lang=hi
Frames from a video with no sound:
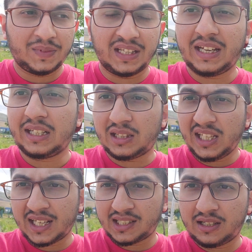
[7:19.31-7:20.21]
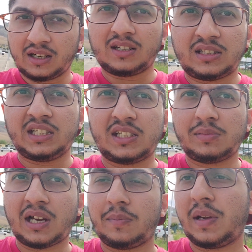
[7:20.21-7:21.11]
ये कितनी एक्सीडेंटल थी जब
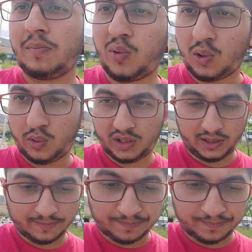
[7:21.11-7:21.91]
यहाँ पर इम्पोर्ट हुई थी